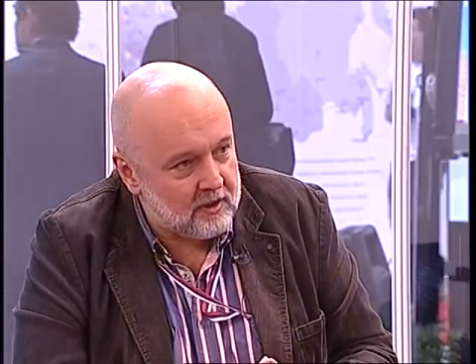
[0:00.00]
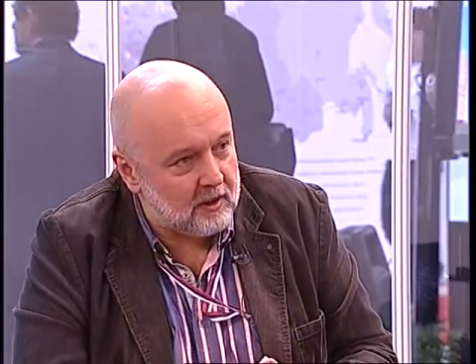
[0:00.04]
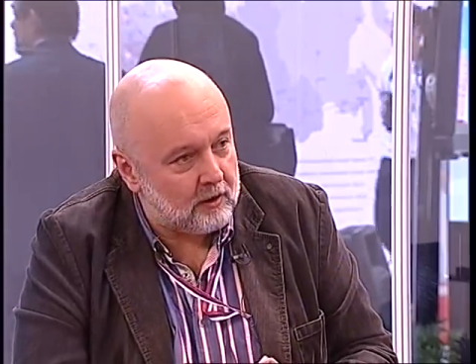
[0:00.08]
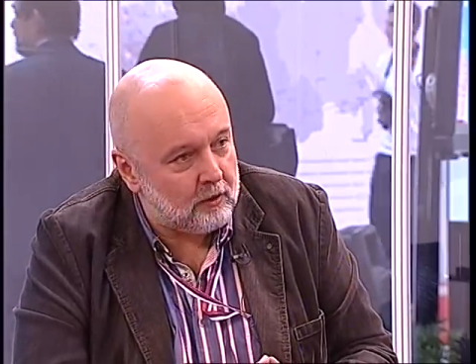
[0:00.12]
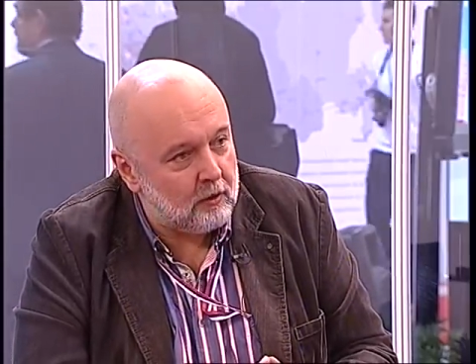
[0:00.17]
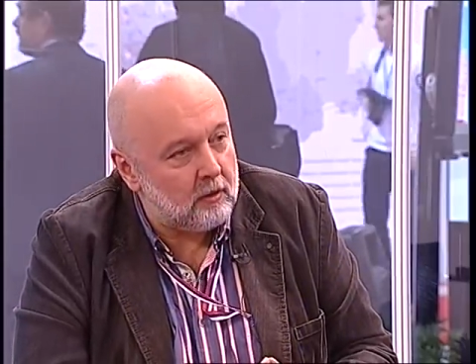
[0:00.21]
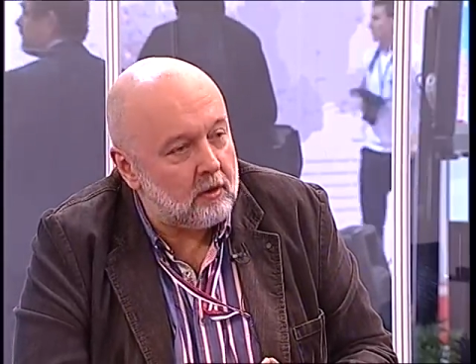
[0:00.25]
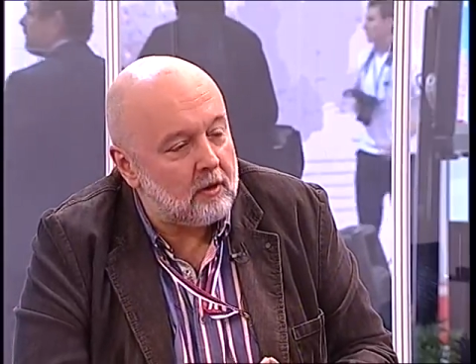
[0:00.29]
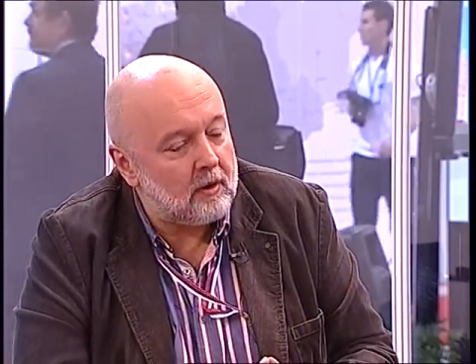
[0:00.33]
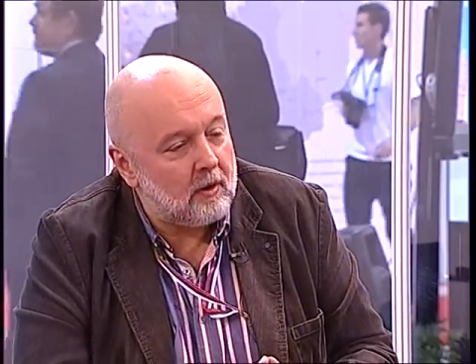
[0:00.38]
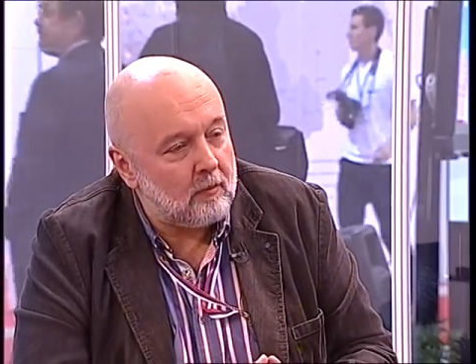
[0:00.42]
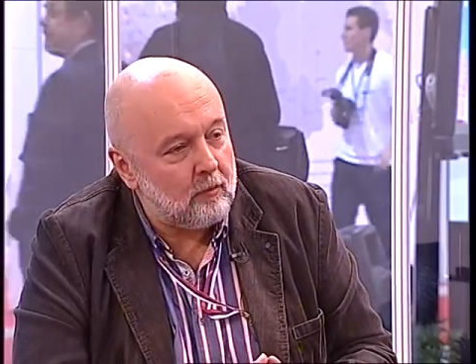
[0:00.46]

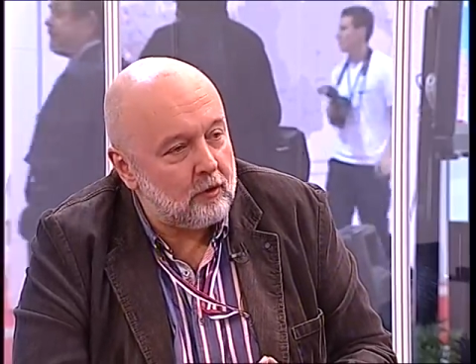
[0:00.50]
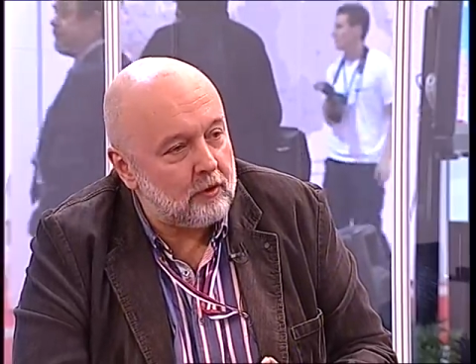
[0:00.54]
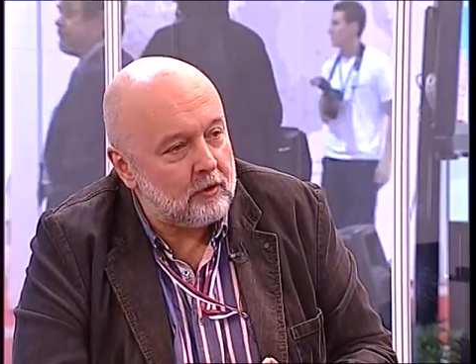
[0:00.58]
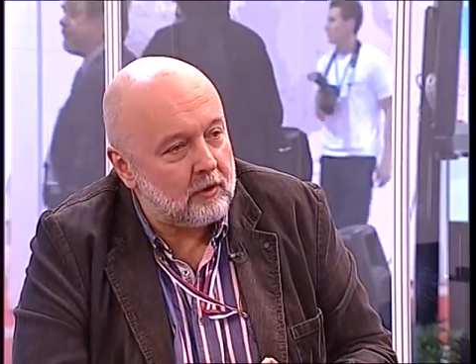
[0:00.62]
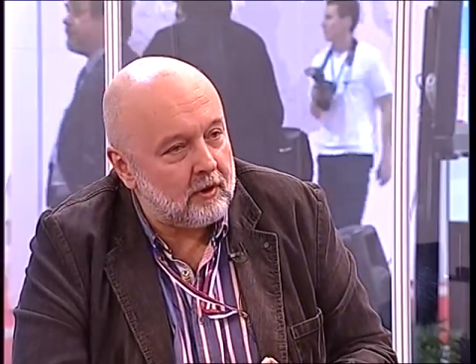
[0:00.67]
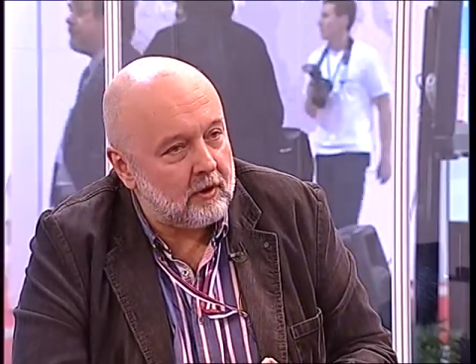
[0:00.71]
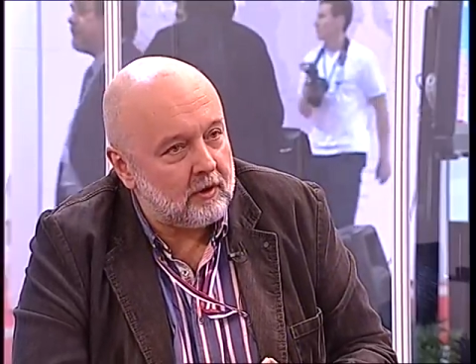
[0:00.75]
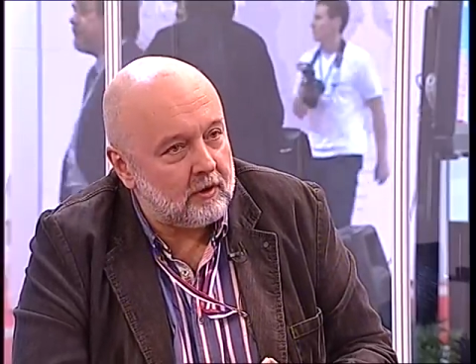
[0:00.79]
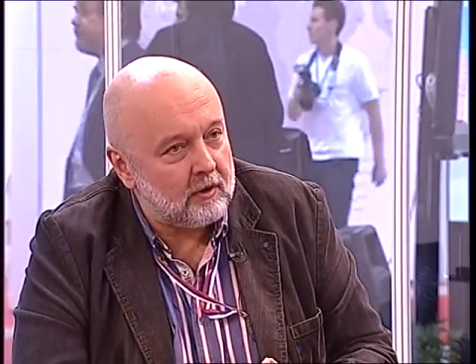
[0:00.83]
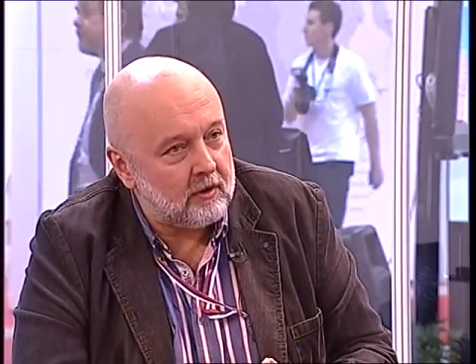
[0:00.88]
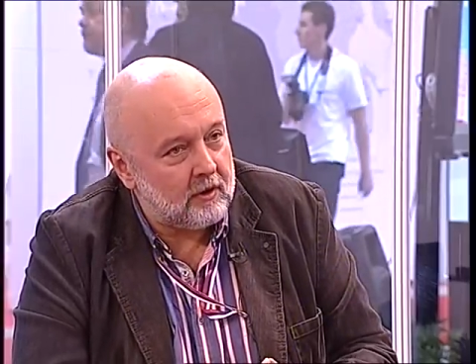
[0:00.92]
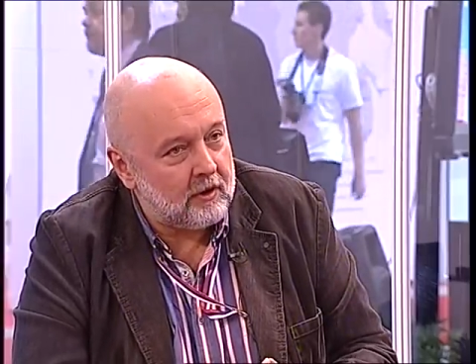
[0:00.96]
который
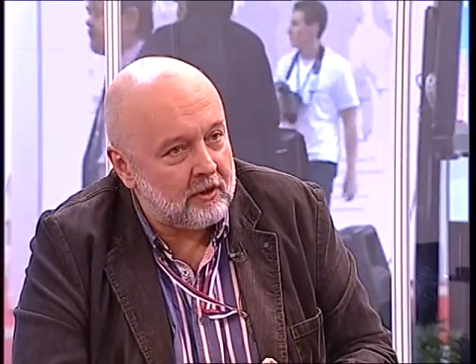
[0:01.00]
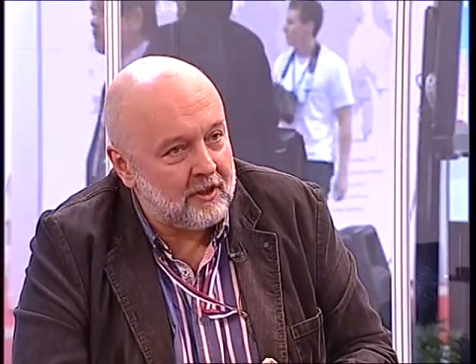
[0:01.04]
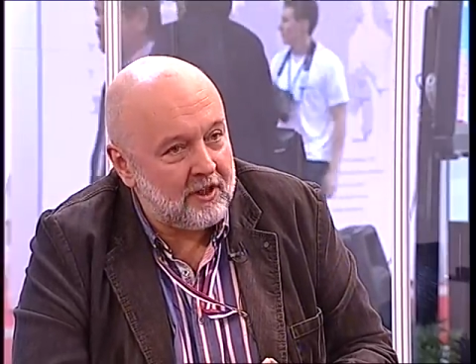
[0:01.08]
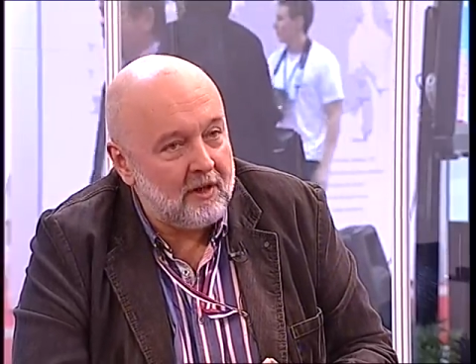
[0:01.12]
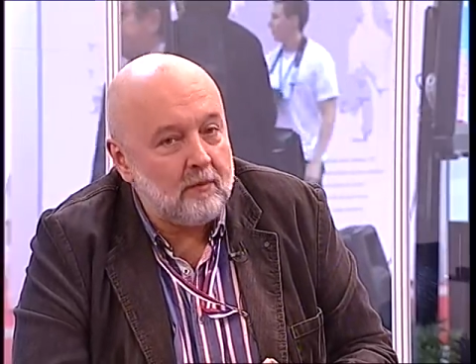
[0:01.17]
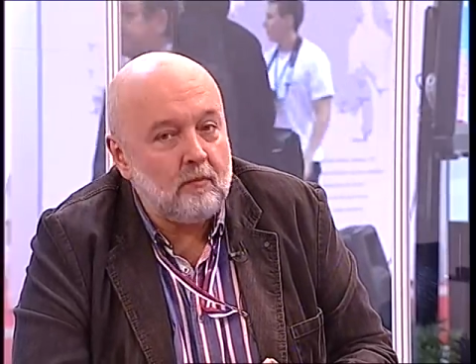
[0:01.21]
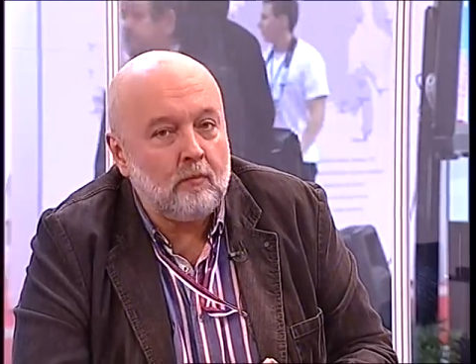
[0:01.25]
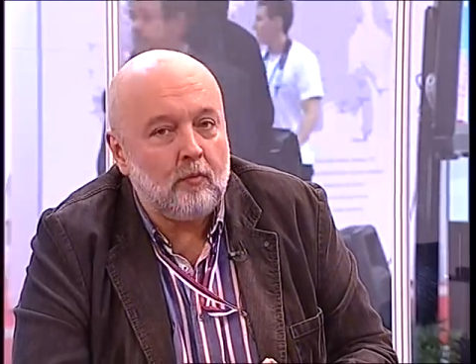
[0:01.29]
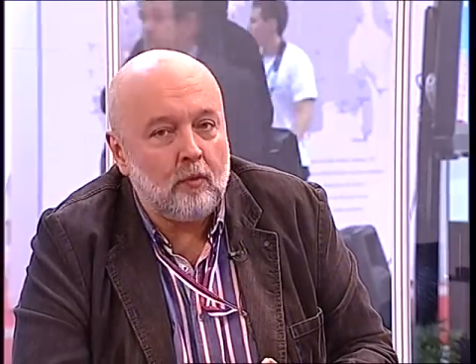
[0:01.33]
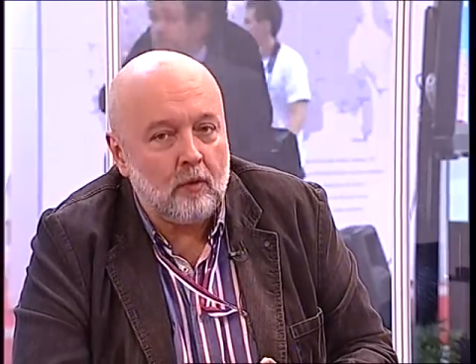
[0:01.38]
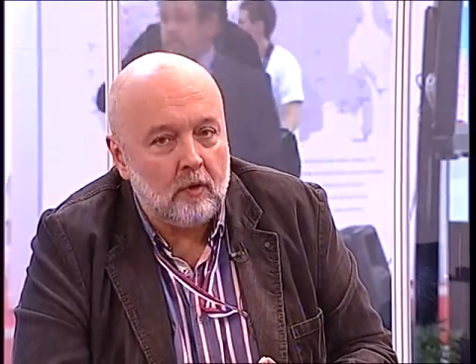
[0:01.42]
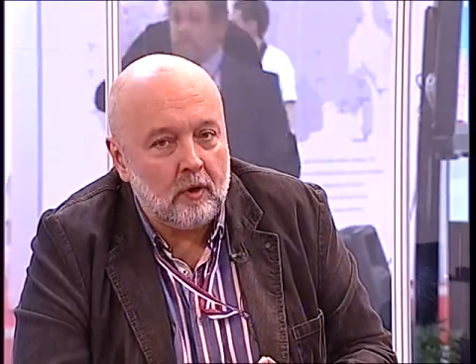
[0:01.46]
работает
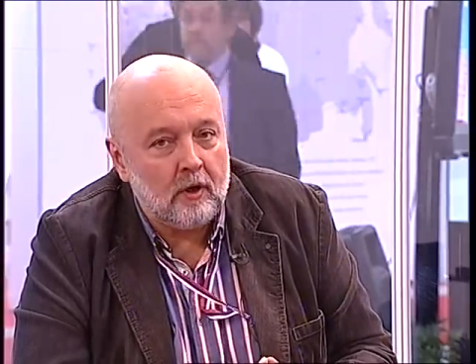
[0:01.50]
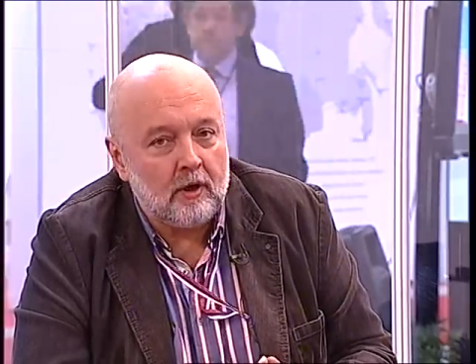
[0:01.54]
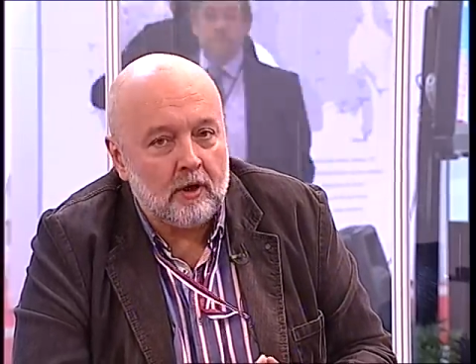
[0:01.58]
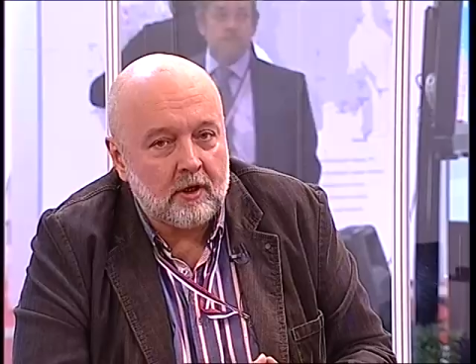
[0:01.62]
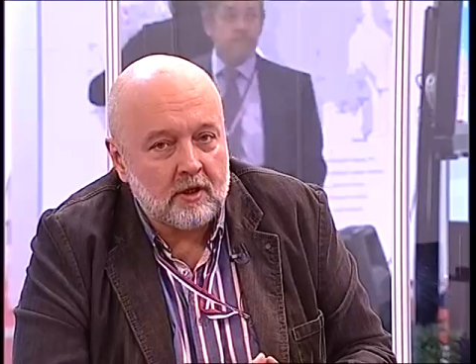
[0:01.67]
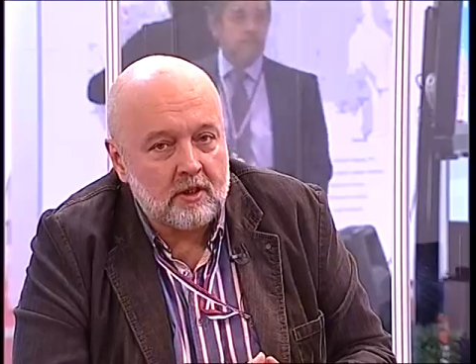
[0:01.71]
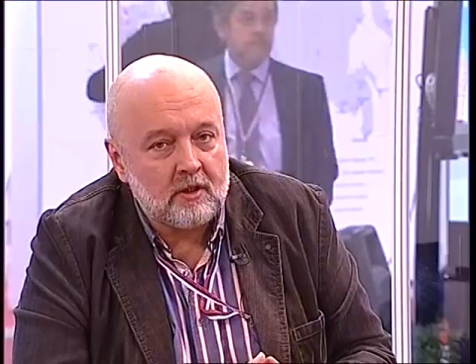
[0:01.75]
тем более